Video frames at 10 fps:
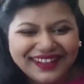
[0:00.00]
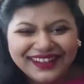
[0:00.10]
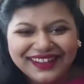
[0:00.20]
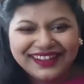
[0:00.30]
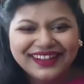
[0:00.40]

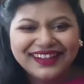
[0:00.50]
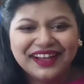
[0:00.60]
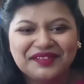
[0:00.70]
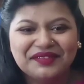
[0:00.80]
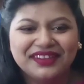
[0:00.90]

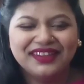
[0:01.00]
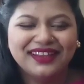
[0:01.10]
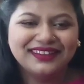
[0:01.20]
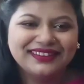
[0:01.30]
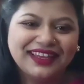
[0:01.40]
আচ্ছা। আমি
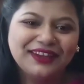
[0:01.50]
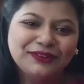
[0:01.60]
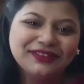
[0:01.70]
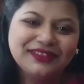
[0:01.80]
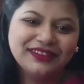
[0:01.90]
যাই মানে-
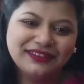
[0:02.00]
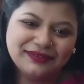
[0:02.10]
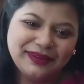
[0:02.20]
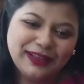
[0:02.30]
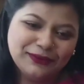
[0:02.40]
করছি
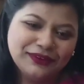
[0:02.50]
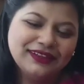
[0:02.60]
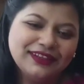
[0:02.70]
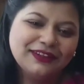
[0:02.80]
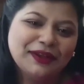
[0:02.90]
ভালো
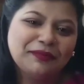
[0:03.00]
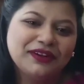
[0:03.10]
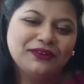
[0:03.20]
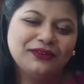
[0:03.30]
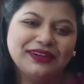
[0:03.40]
কিন্তু
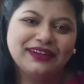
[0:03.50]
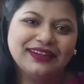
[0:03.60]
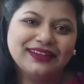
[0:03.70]
আপনারা করেন